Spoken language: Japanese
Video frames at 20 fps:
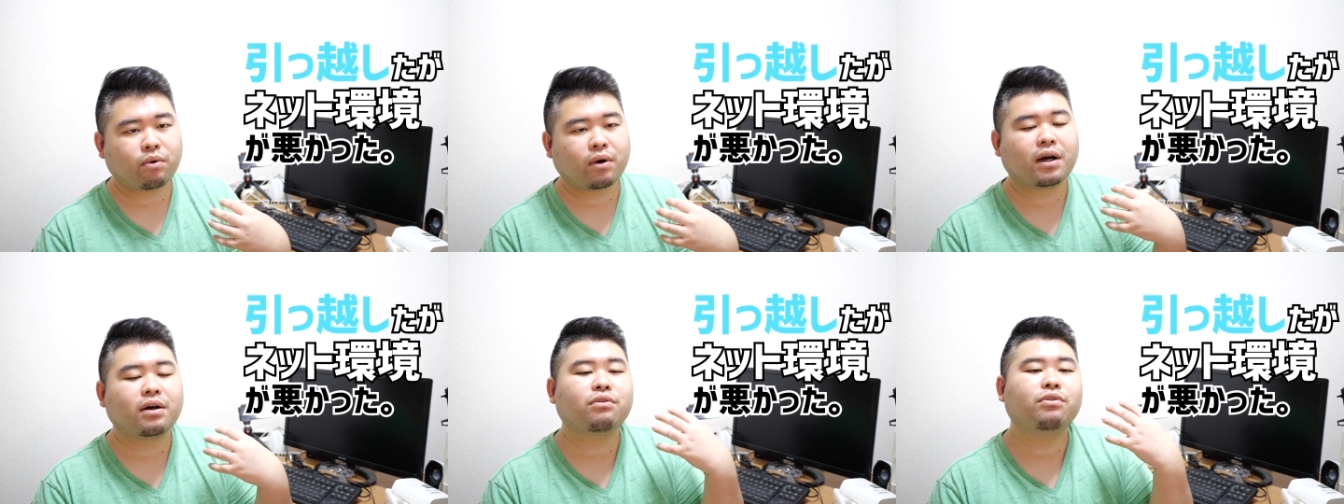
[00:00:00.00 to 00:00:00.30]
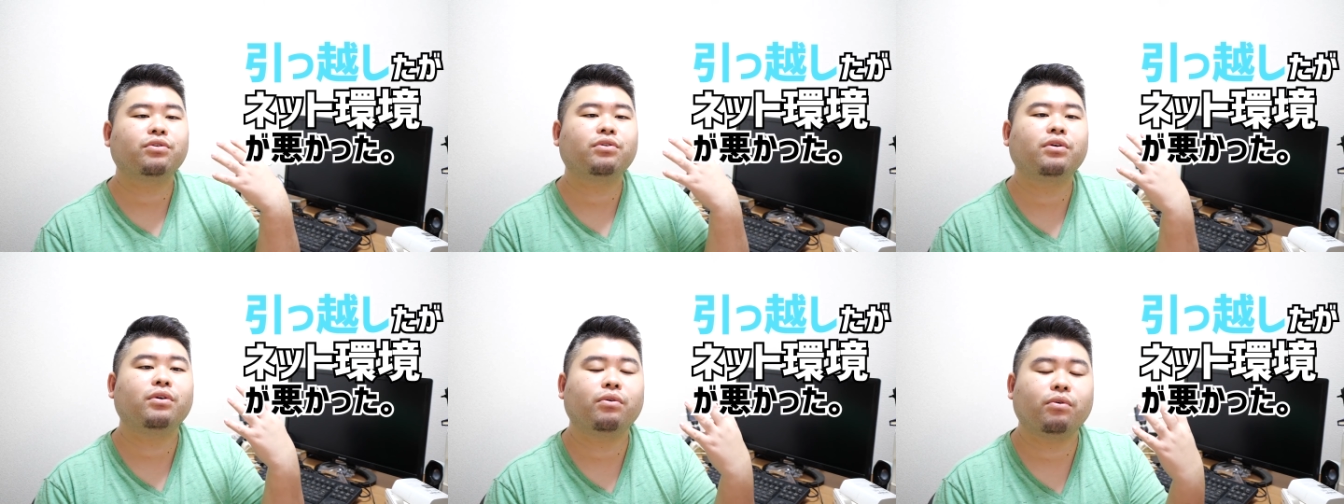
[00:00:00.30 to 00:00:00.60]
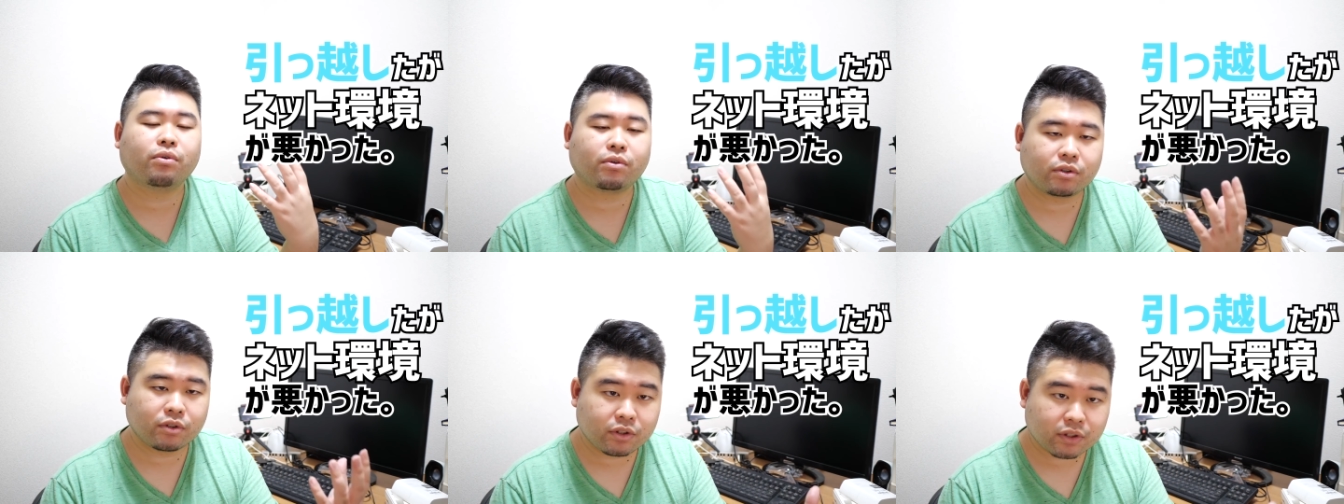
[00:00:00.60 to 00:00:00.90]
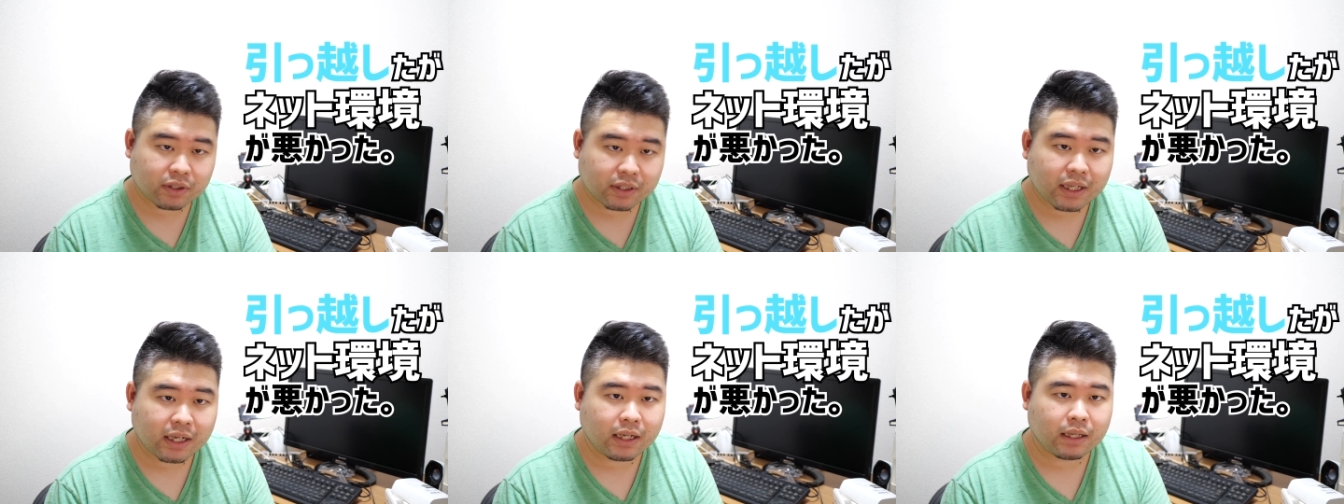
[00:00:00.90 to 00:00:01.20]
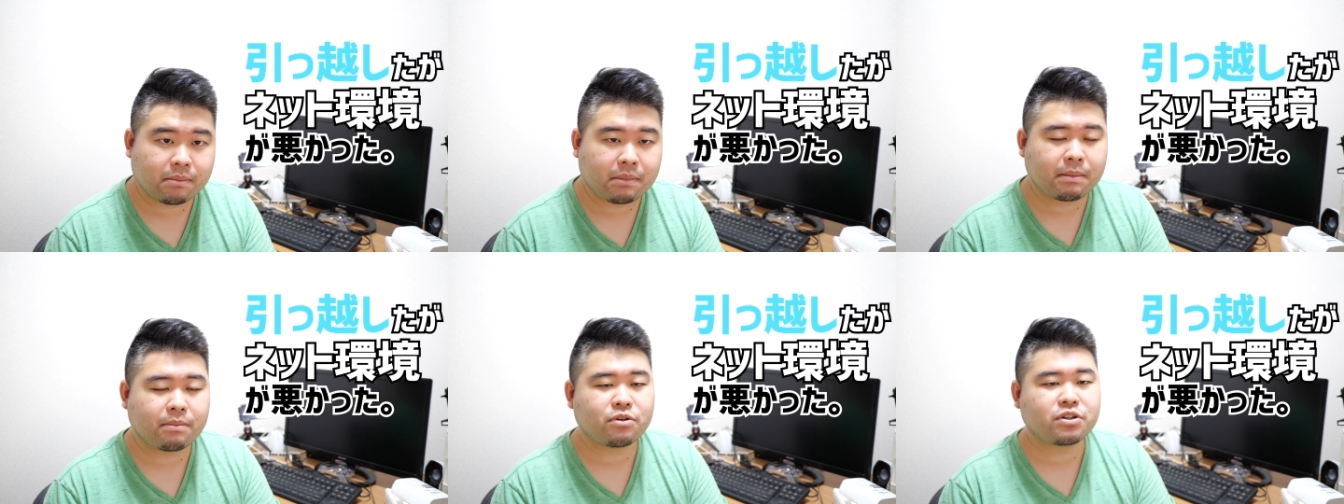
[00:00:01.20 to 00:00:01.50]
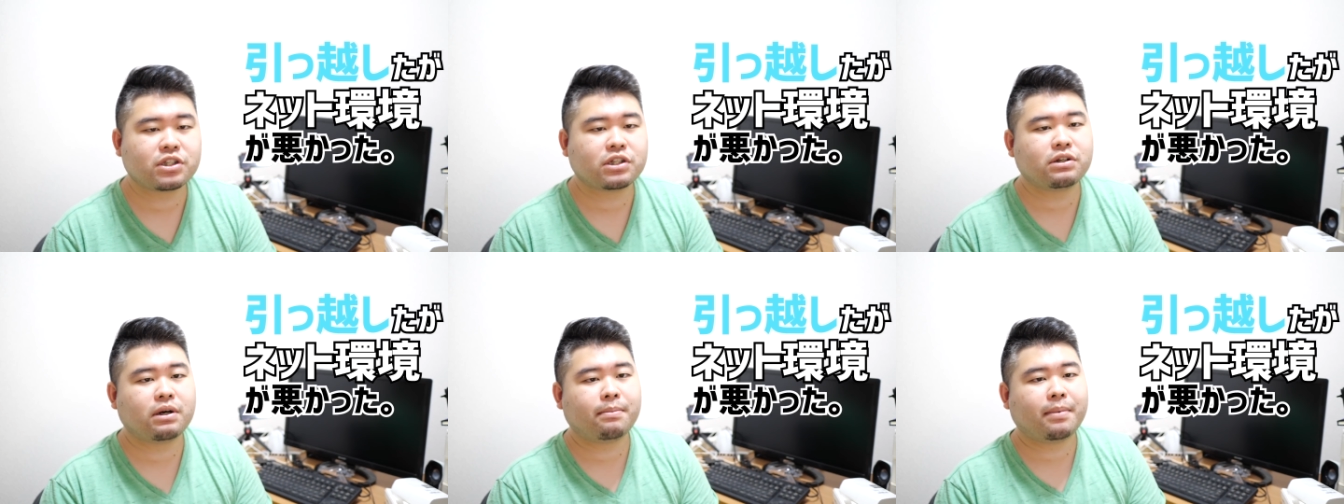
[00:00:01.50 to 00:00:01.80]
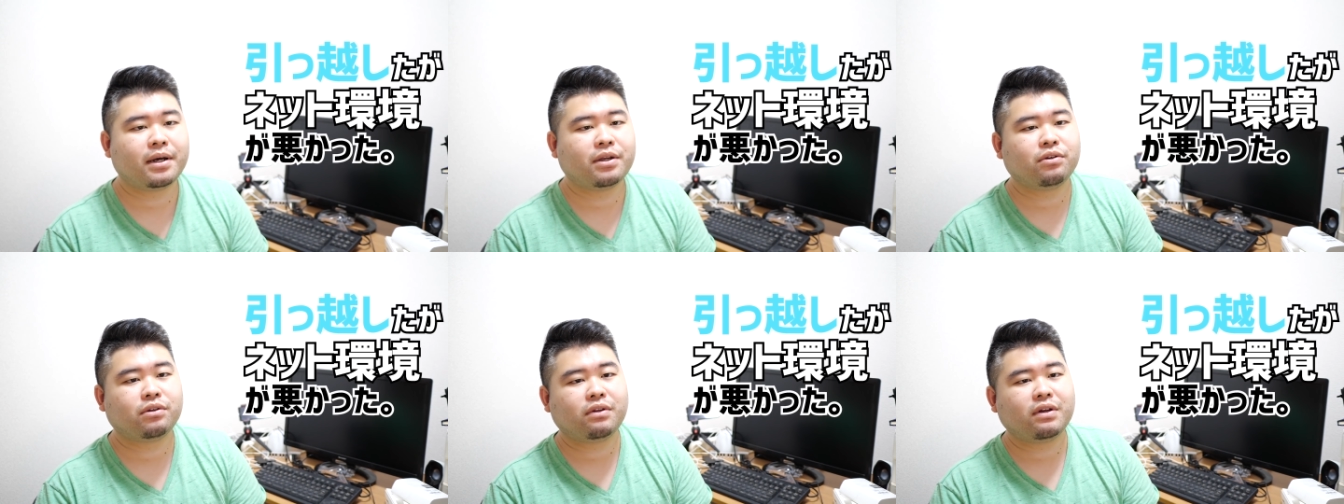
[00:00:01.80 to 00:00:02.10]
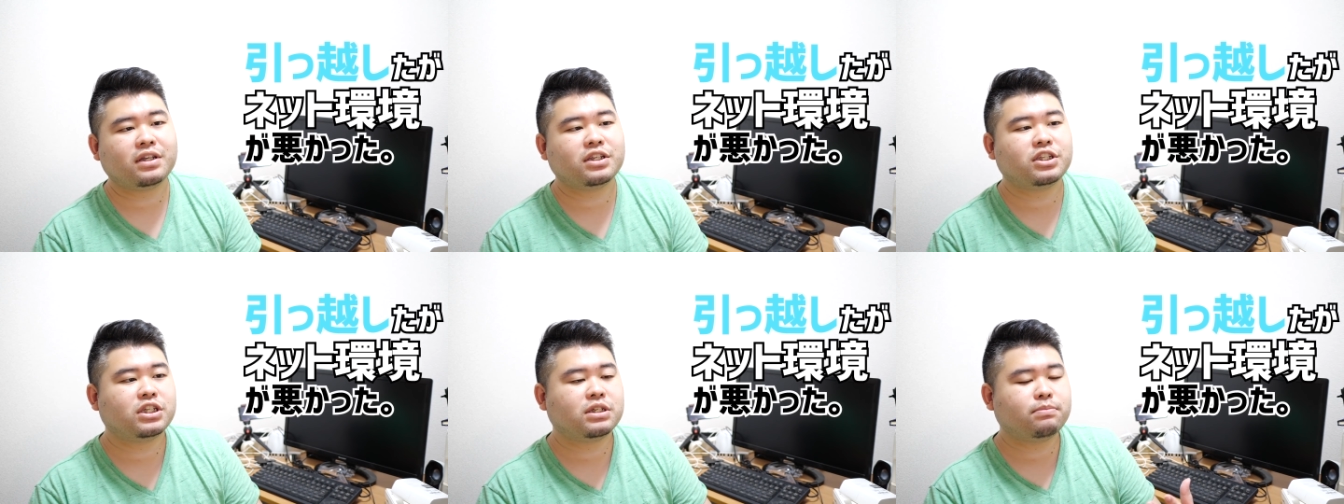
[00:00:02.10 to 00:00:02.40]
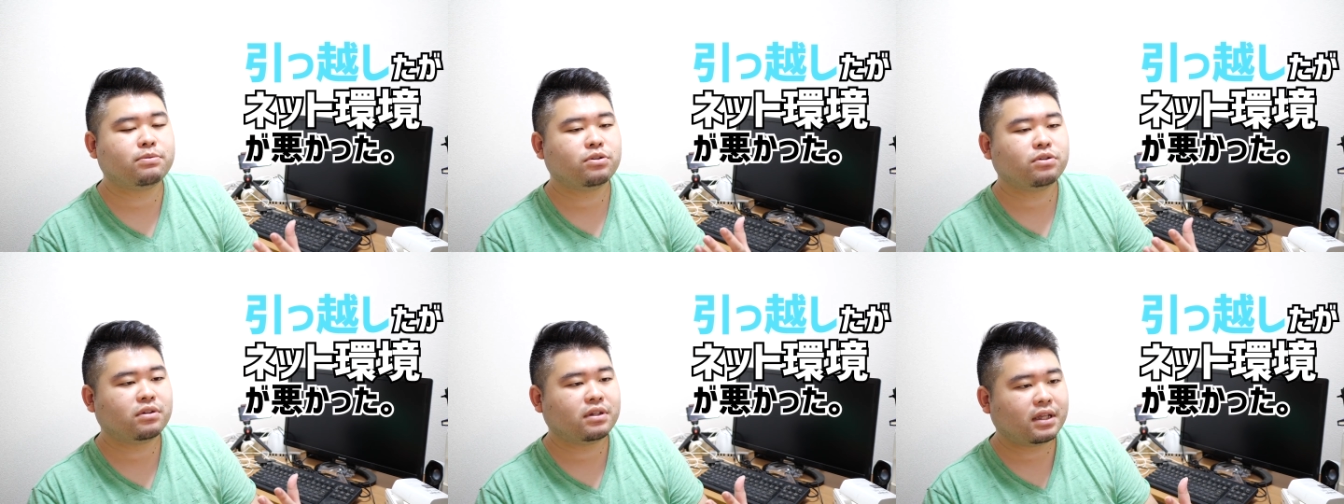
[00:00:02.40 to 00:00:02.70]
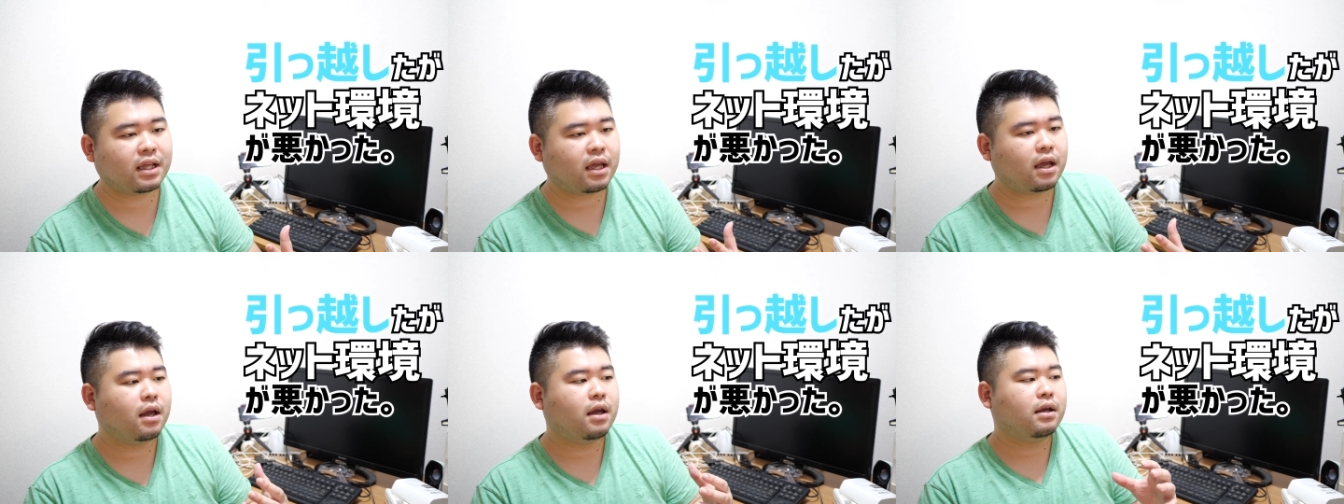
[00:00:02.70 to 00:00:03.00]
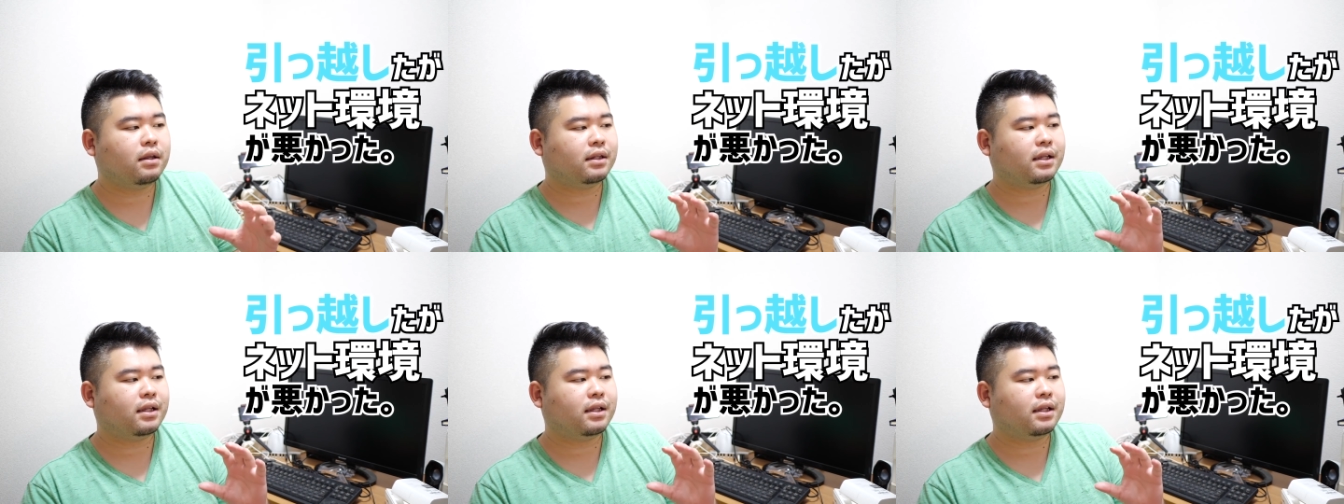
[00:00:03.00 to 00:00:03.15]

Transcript: 他の人に送ったり、まあ、もしくは場合によっては自分で